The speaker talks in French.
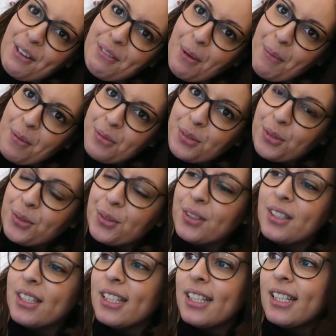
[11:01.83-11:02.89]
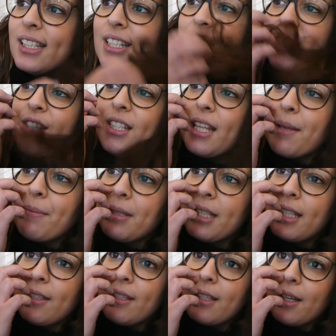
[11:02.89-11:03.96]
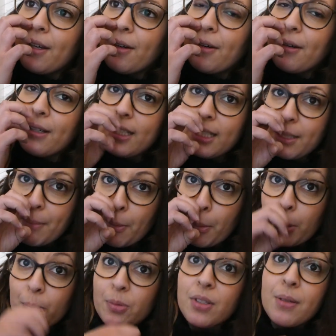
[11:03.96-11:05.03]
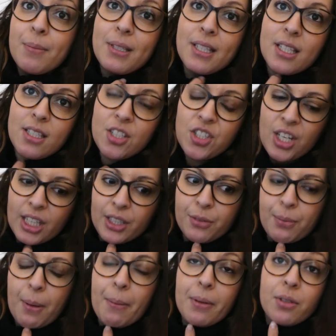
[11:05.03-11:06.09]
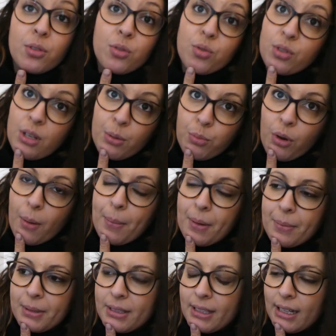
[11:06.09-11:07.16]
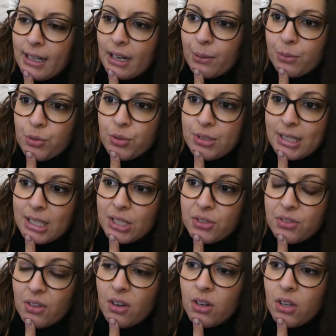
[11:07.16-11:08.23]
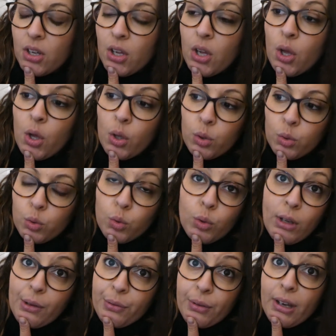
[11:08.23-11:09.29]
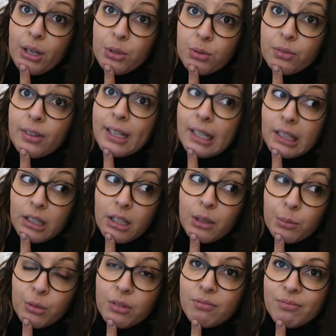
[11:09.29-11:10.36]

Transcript: à faire mes photos. J'ai une amie qui, euh, qui m'a proposé de m'aider si j'y arrive pas, parce que Julien ne pourra pas m'aider. Clairement, je serai seule. Donc, affaire à suivre également.